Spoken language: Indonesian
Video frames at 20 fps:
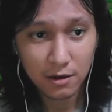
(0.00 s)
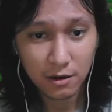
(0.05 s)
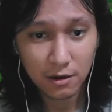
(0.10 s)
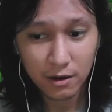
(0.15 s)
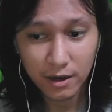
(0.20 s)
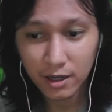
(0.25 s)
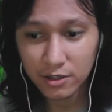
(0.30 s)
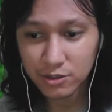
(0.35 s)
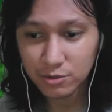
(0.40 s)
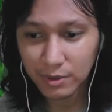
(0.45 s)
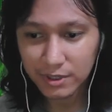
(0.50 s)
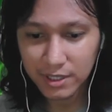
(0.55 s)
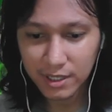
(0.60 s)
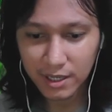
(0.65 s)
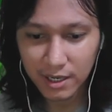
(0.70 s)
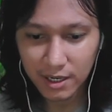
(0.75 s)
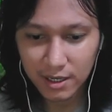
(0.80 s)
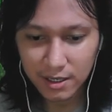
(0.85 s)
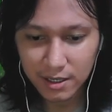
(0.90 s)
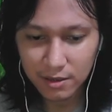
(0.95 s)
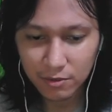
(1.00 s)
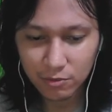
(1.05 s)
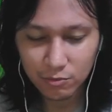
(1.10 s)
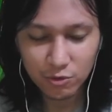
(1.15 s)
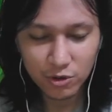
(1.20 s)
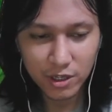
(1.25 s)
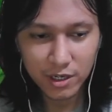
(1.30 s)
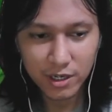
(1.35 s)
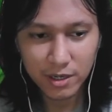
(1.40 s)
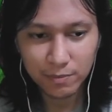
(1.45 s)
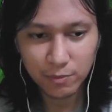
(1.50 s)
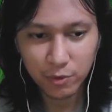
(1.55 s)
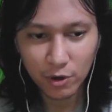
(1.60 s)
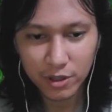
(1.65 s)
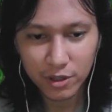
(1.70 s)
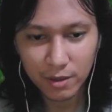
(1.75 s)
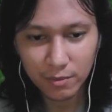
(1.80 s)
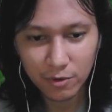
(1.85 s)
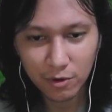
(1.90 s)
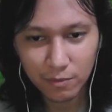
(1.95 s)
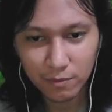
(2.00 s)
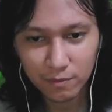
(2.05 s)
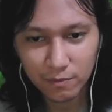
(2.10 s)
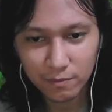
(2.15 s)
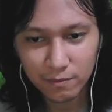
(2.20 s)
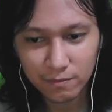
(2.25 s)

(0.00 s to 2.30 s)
oke langsung mati karena mungkin deploynya belum